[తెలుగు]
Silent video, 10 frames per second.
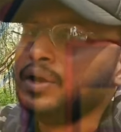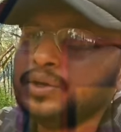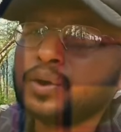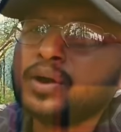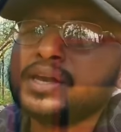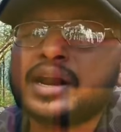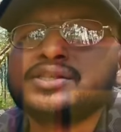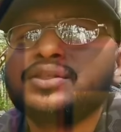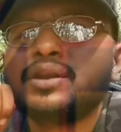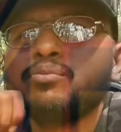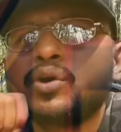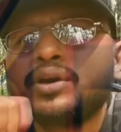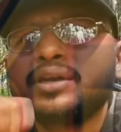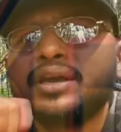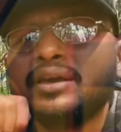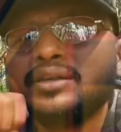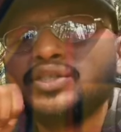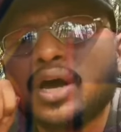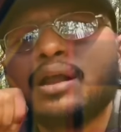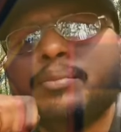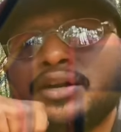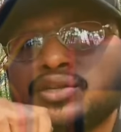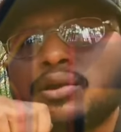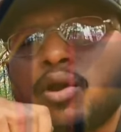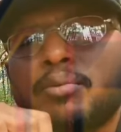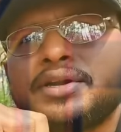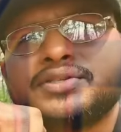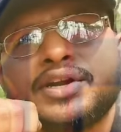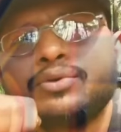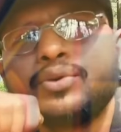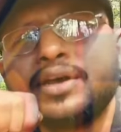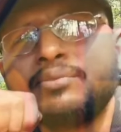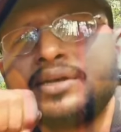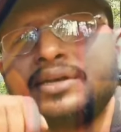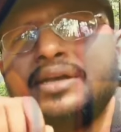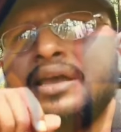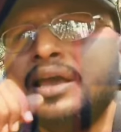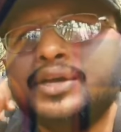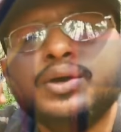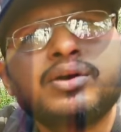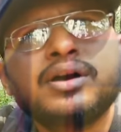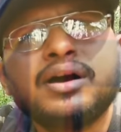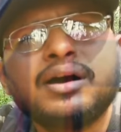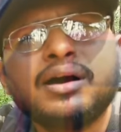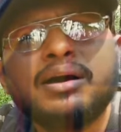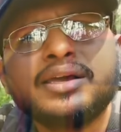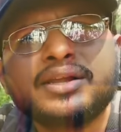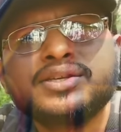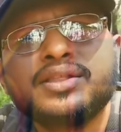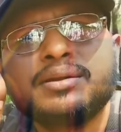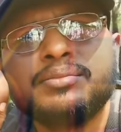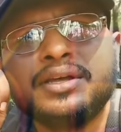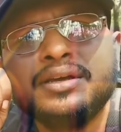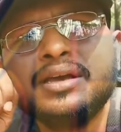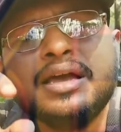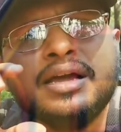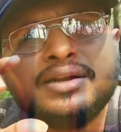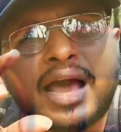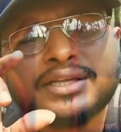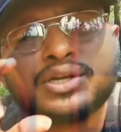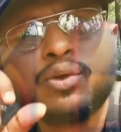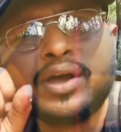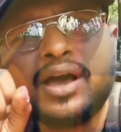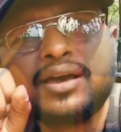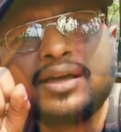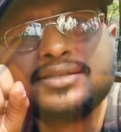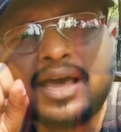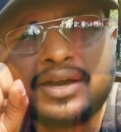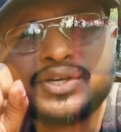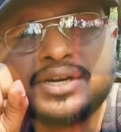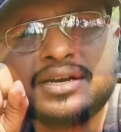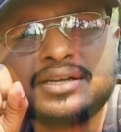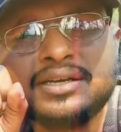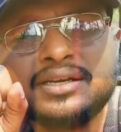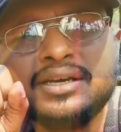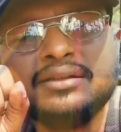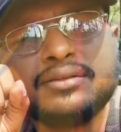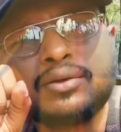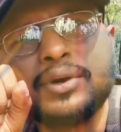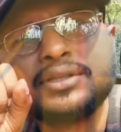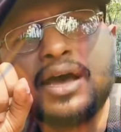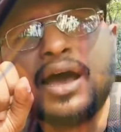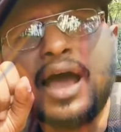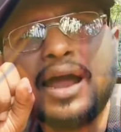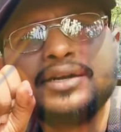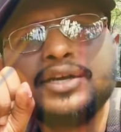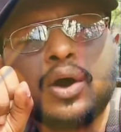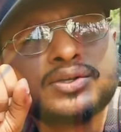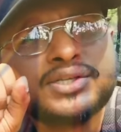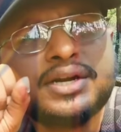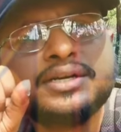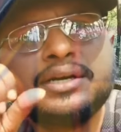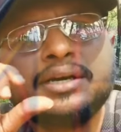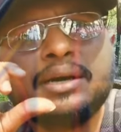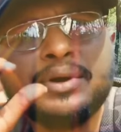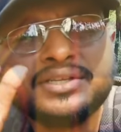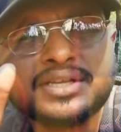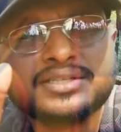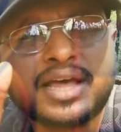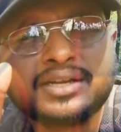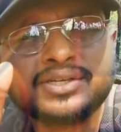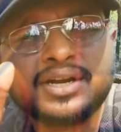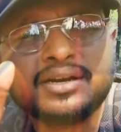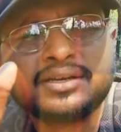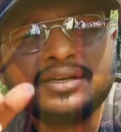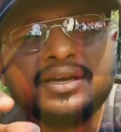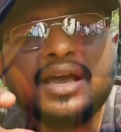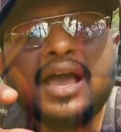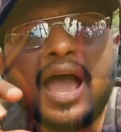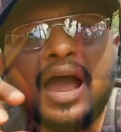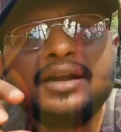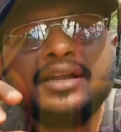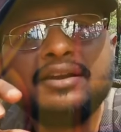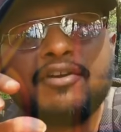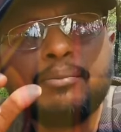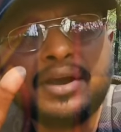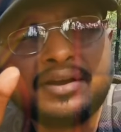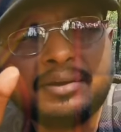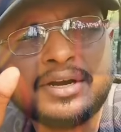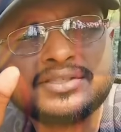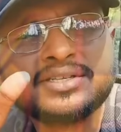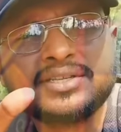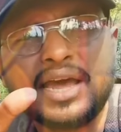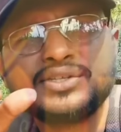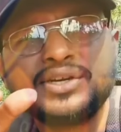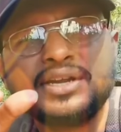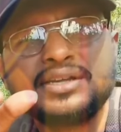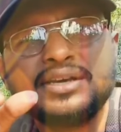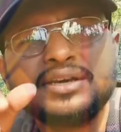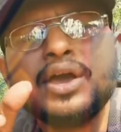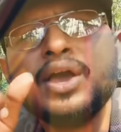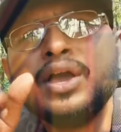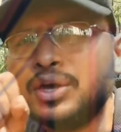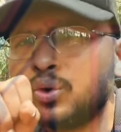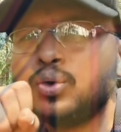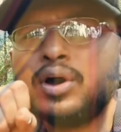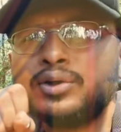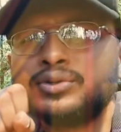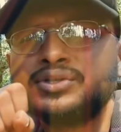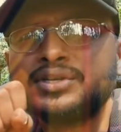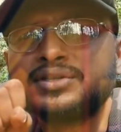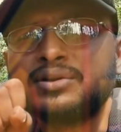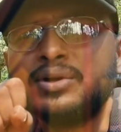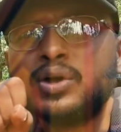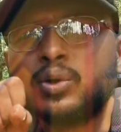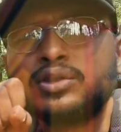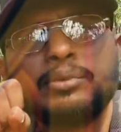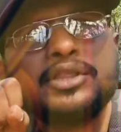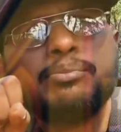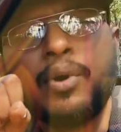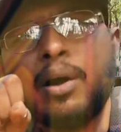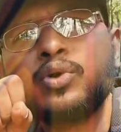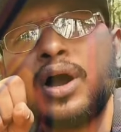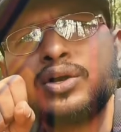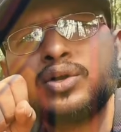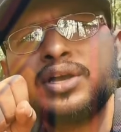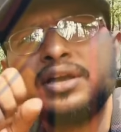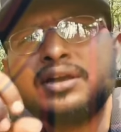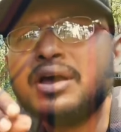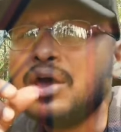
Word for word: ఈ యొక్క ఎర్రచందనం మొక్కకి చాలా మెడిసినల్ ప్రాపర్టీస్ అనేవి ఉన్నాయన్నమాట ఈ యొక్క ఎర్రచందనంని న్యాచురల్ వయాగ్రాస్ తయారు చేయడానికి తర్వాత యాంటీ ఆక్సిడెంట్ మెడిసిన్స్ తయారు చేయడానికి యాంటీ ఇన్ఫ్లమేటరీ మెడిసిన్స్ తయారు చేయడానికి ఎక్కువగా యూజ్ చేస్తారు కొంతమంది పాము కాటుకి